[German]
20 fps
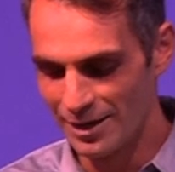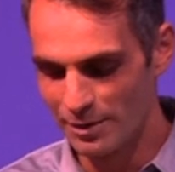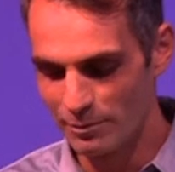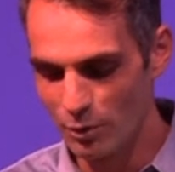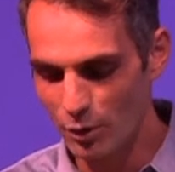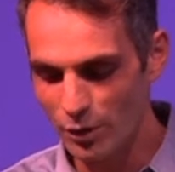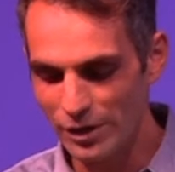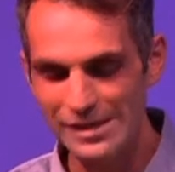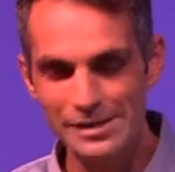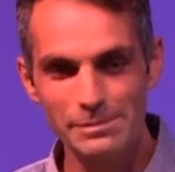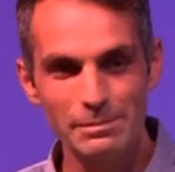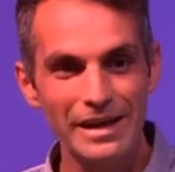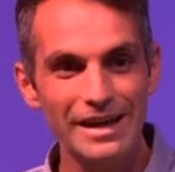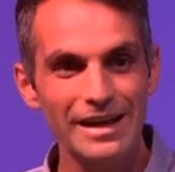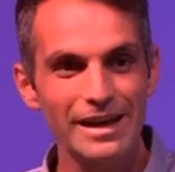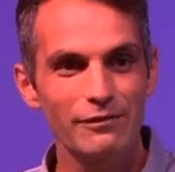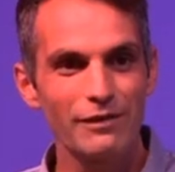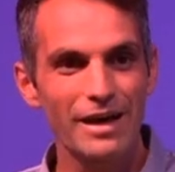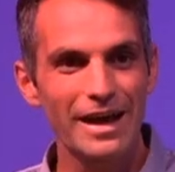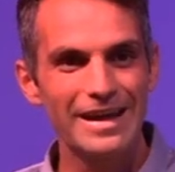Boris
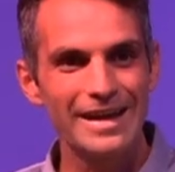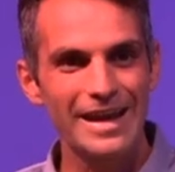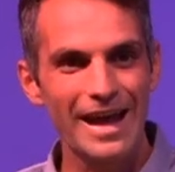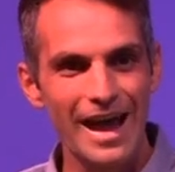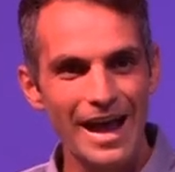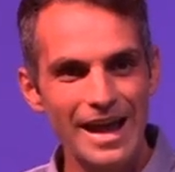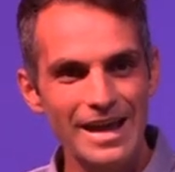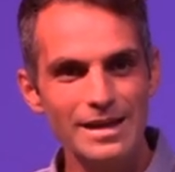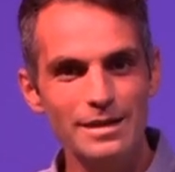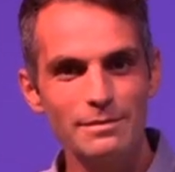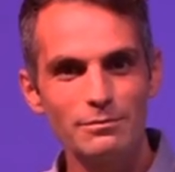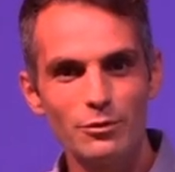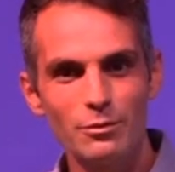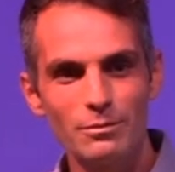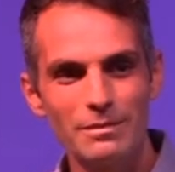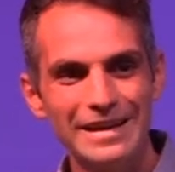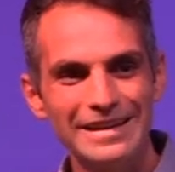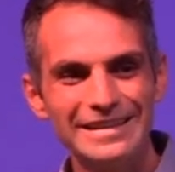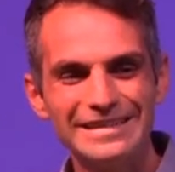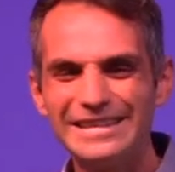Becker war in einem
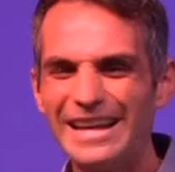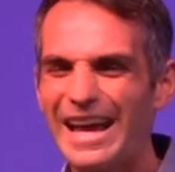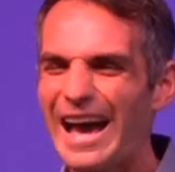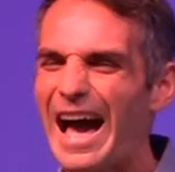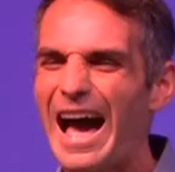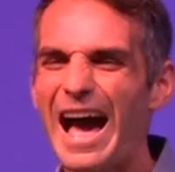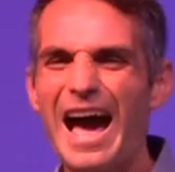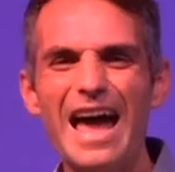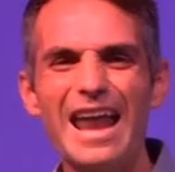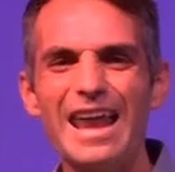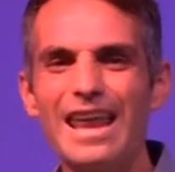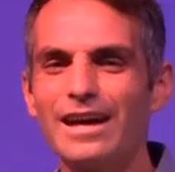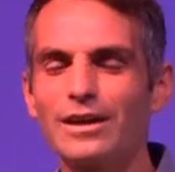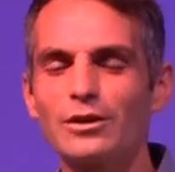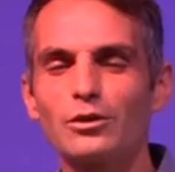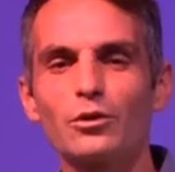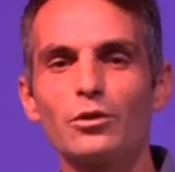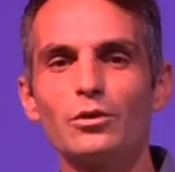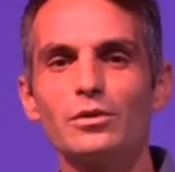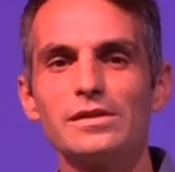Moment der
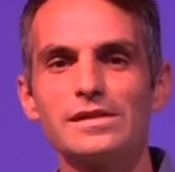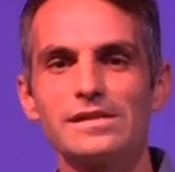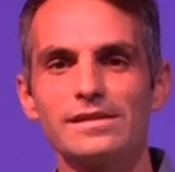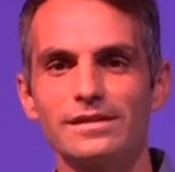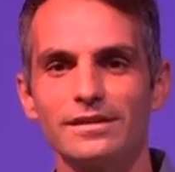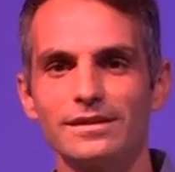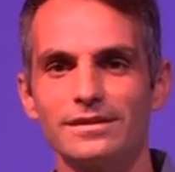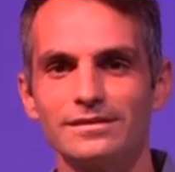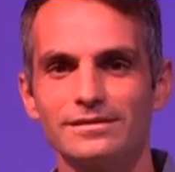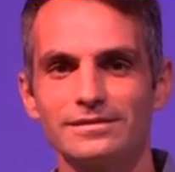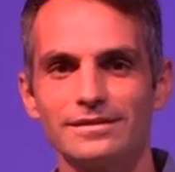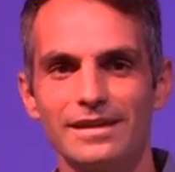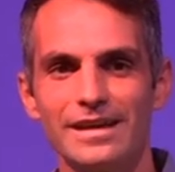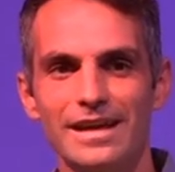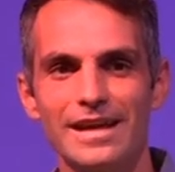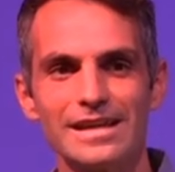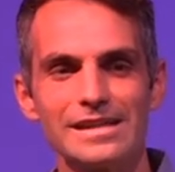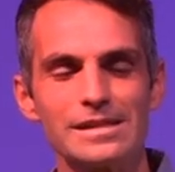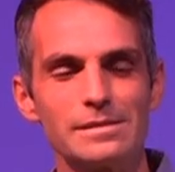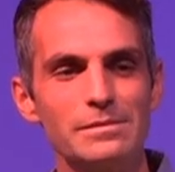Allergrößte.
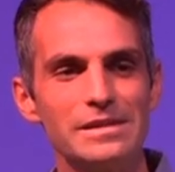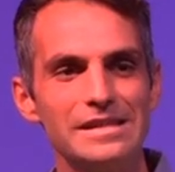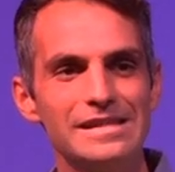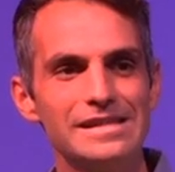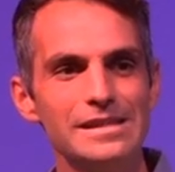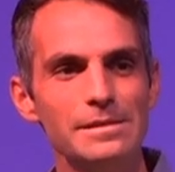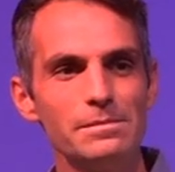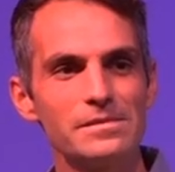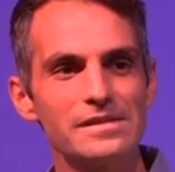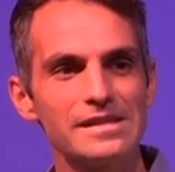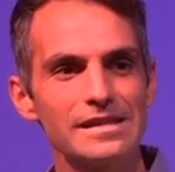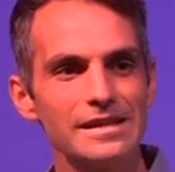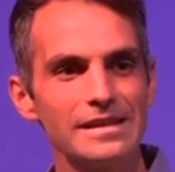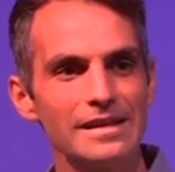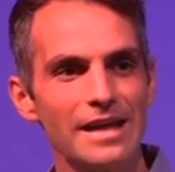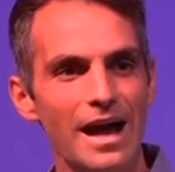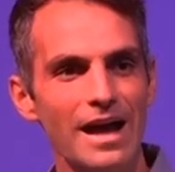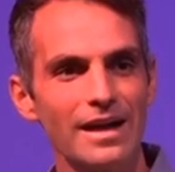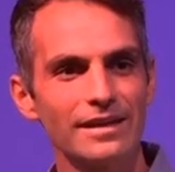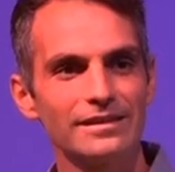Er ist mit 17
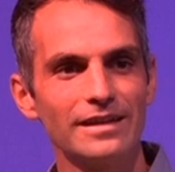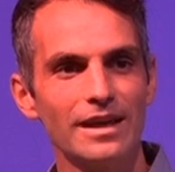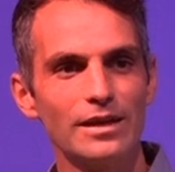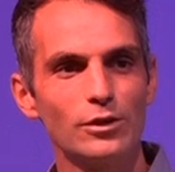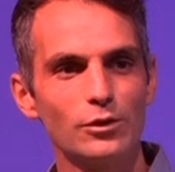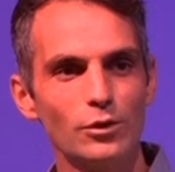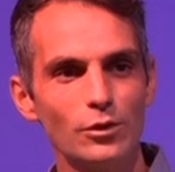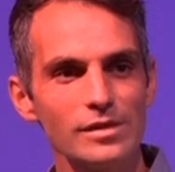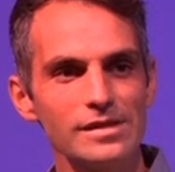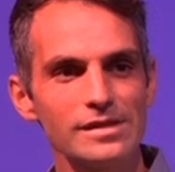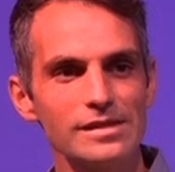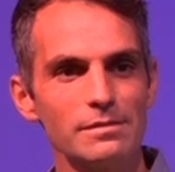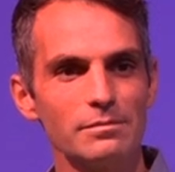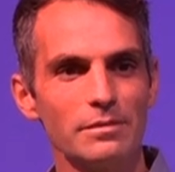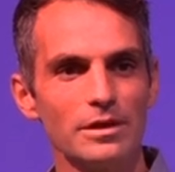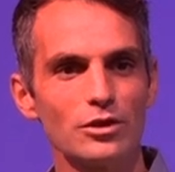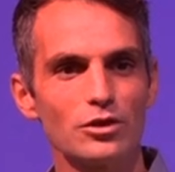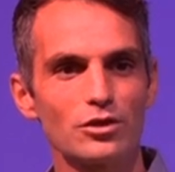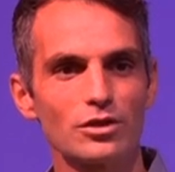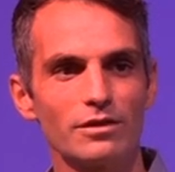Jahren der jüngste
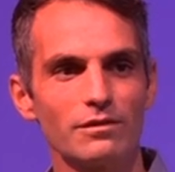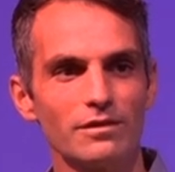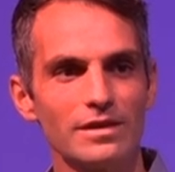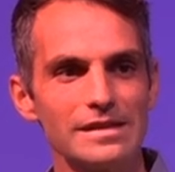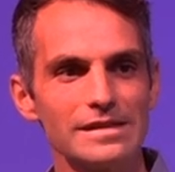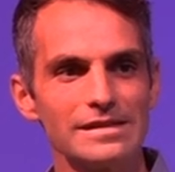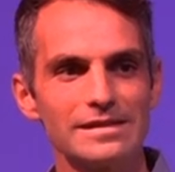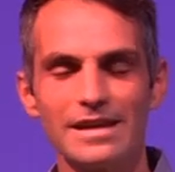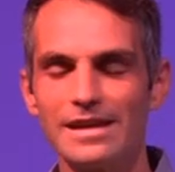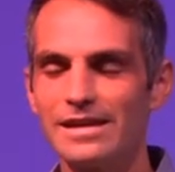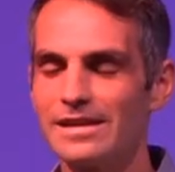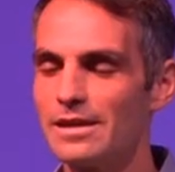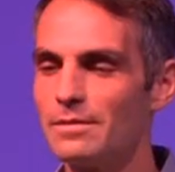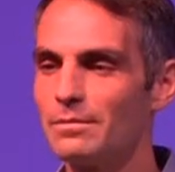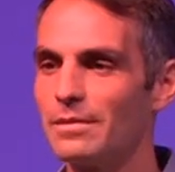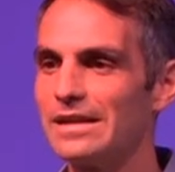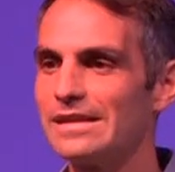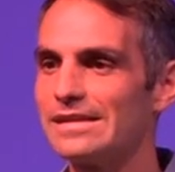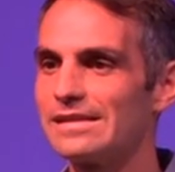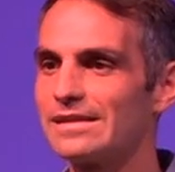Mensch gewesen, der
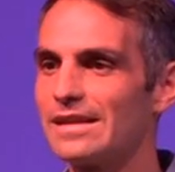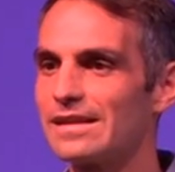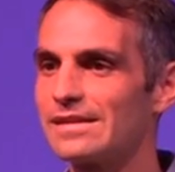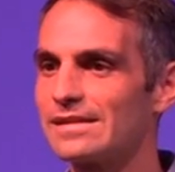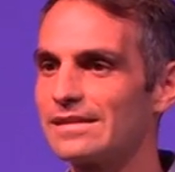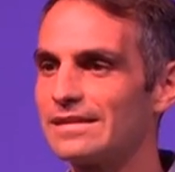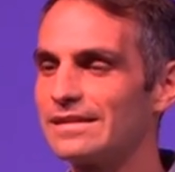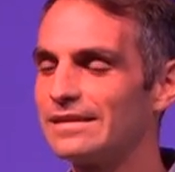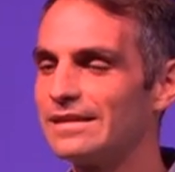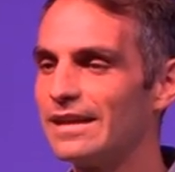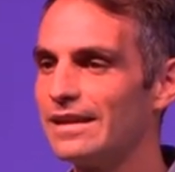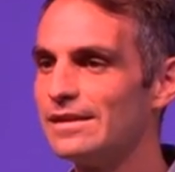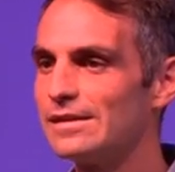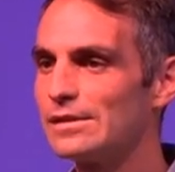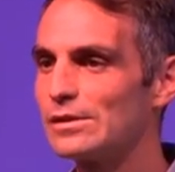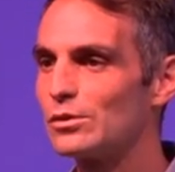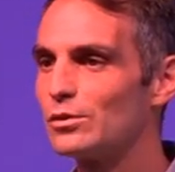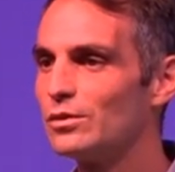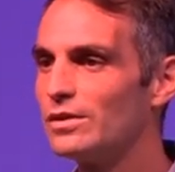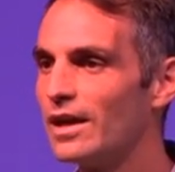jemals das
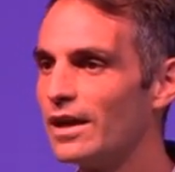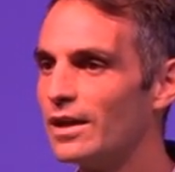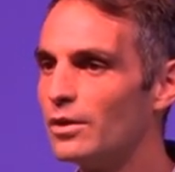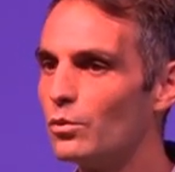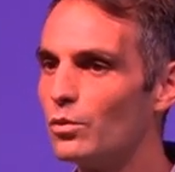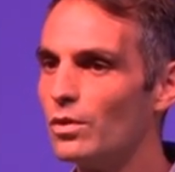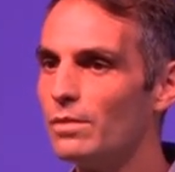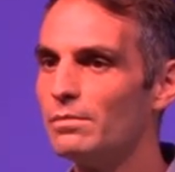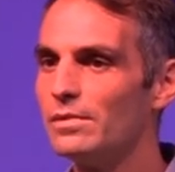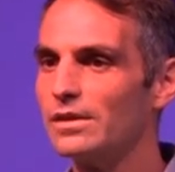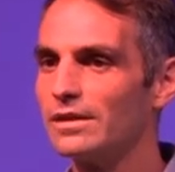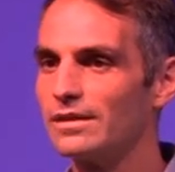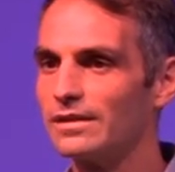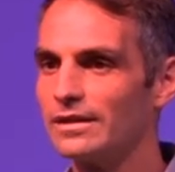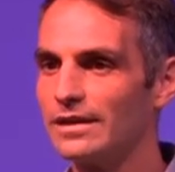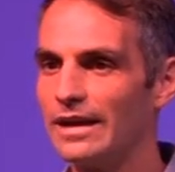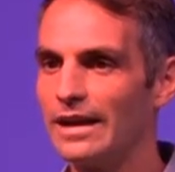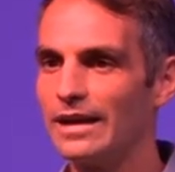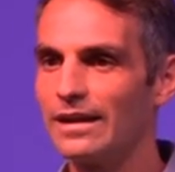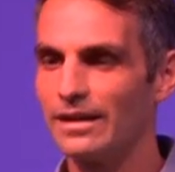Tennisturnier in Wimbledon
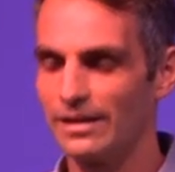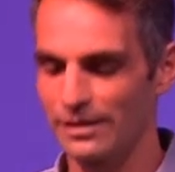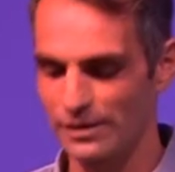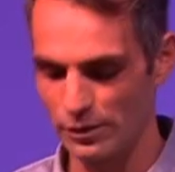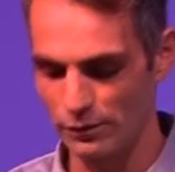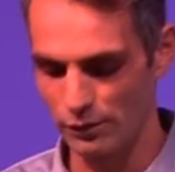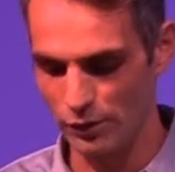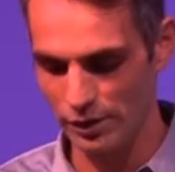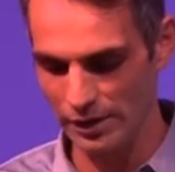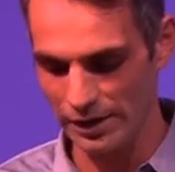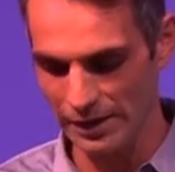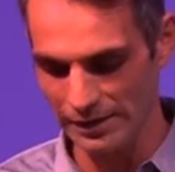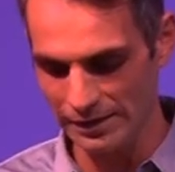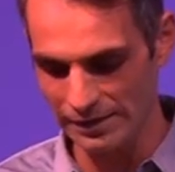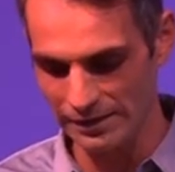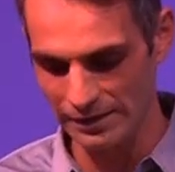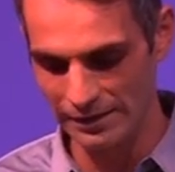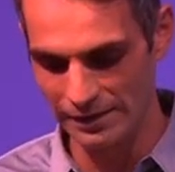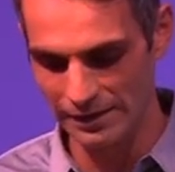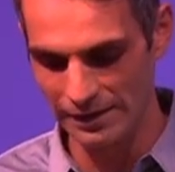in England gewonnen
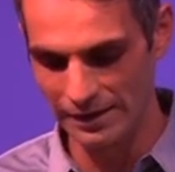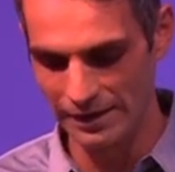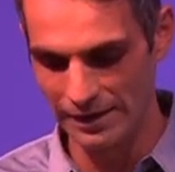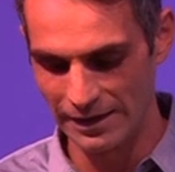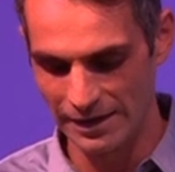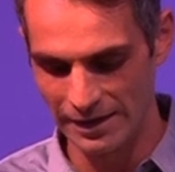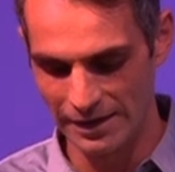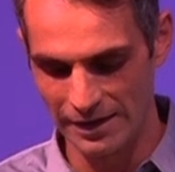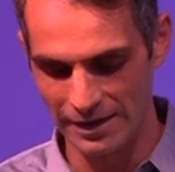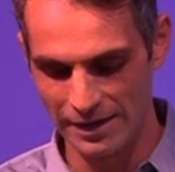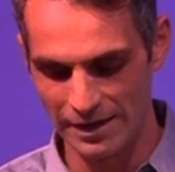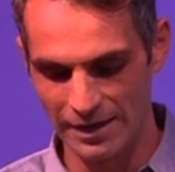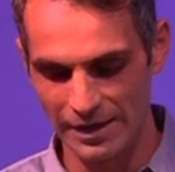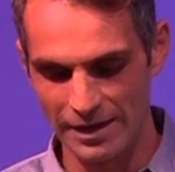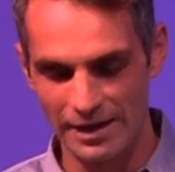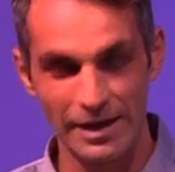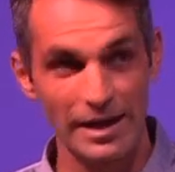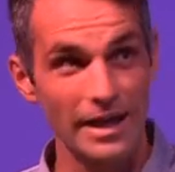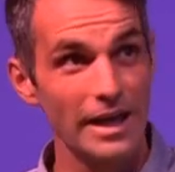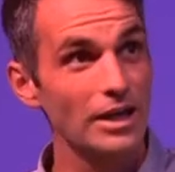hat.
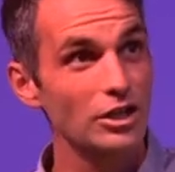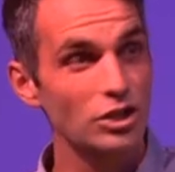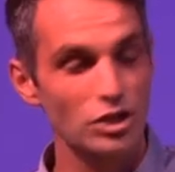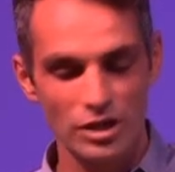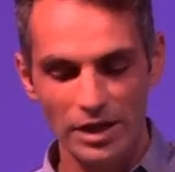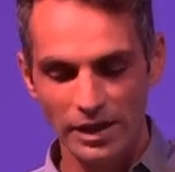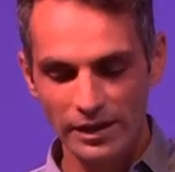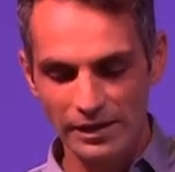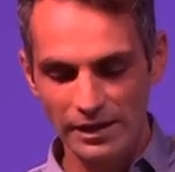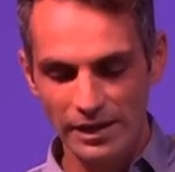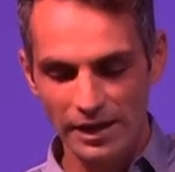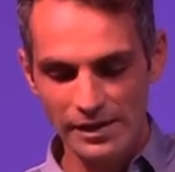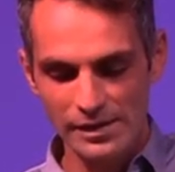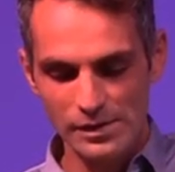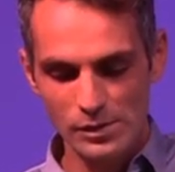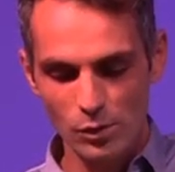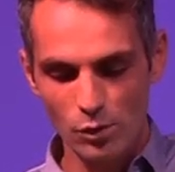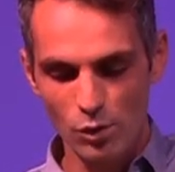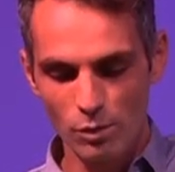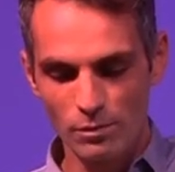Er stand
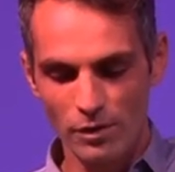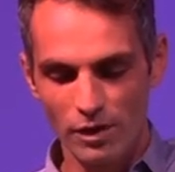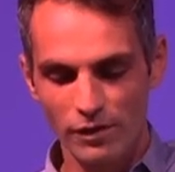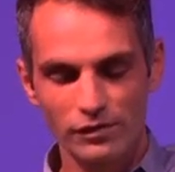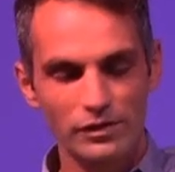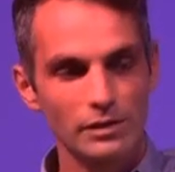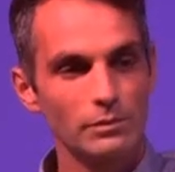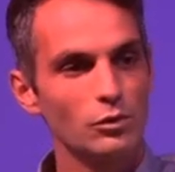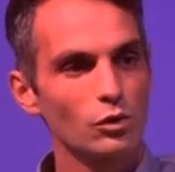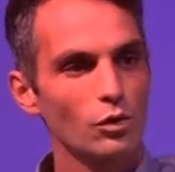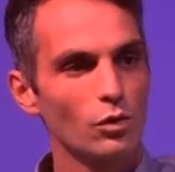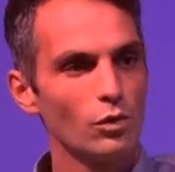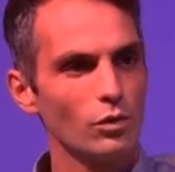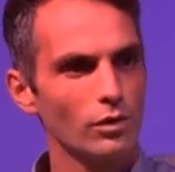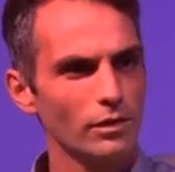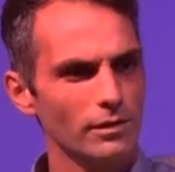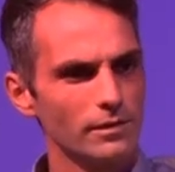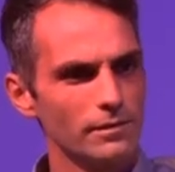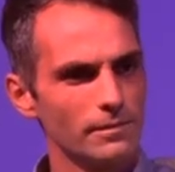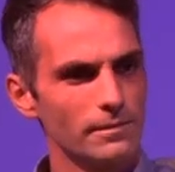ganz oben auf dem Thron.